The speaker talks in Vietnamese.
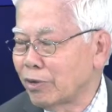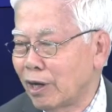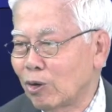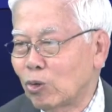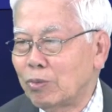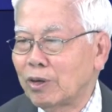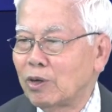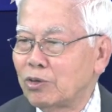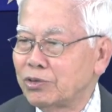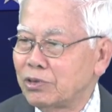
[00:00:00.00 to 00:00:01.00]
vệ của mình
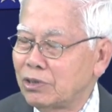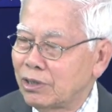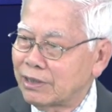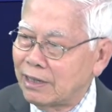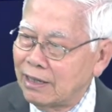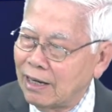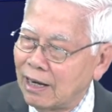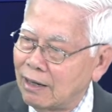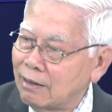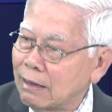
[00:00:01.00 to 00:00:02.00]
hồi xưa chỉ
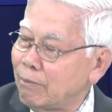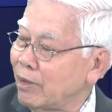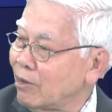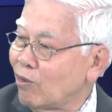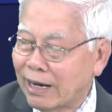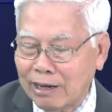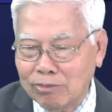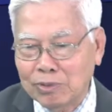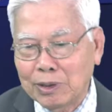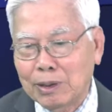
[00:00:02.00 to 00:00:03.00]
ở cái biển hoa đông
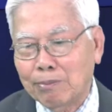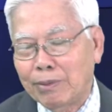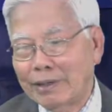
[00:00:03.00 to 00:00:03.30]
bây